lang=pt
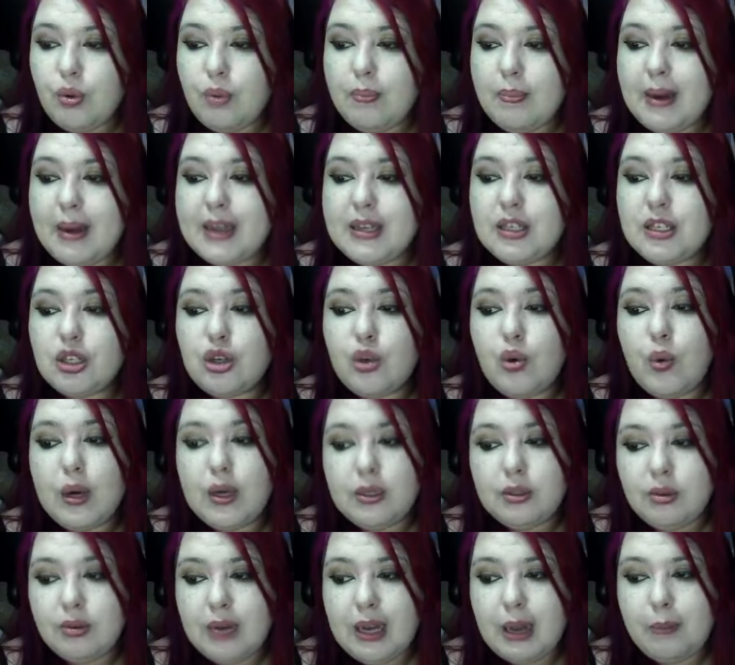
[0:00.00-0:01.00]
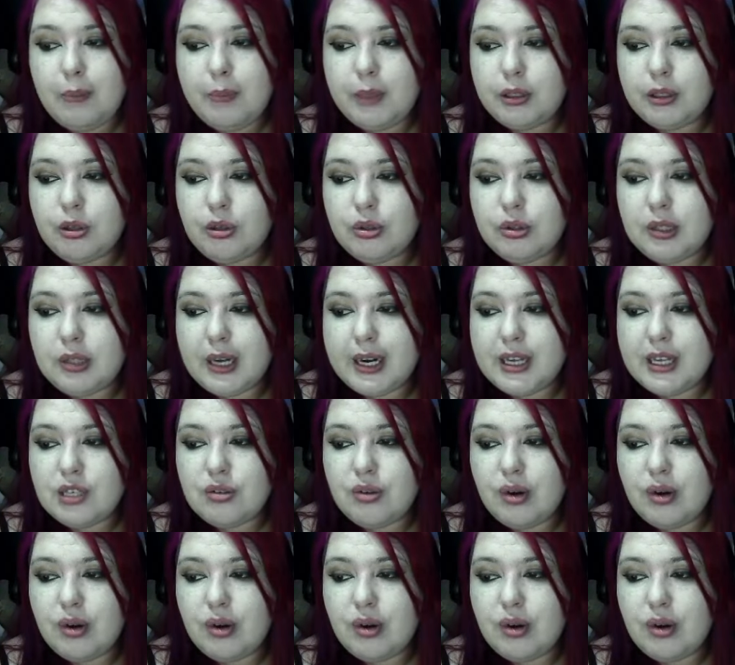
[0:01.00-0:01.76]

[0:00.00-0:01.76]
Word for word: mas quando o capítulo 3 for